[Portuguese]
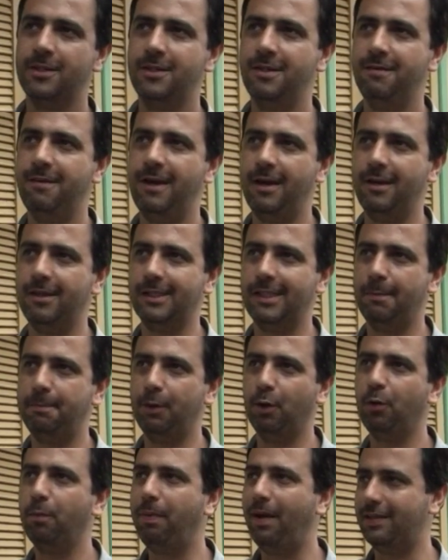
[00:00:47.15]
tiveram essa
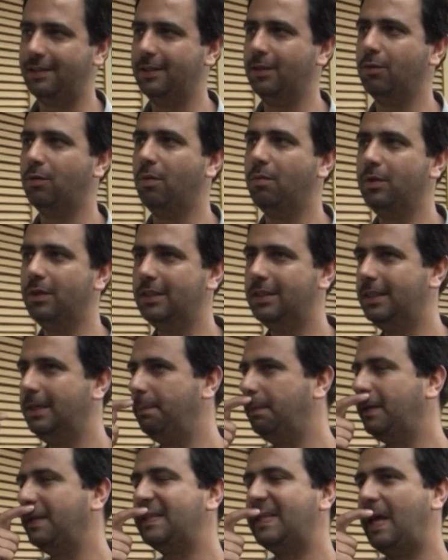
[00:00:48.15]
preocupação com o
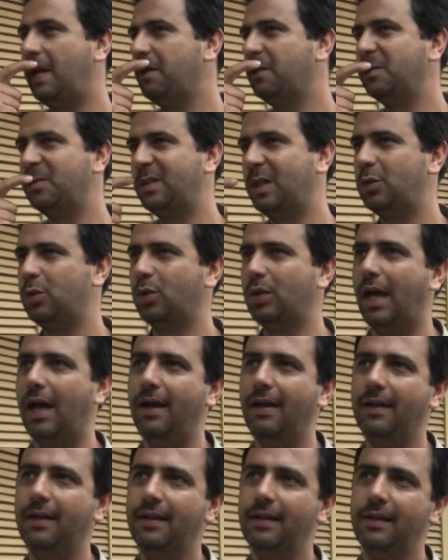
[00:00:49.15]
município e quiseram nos ajudar.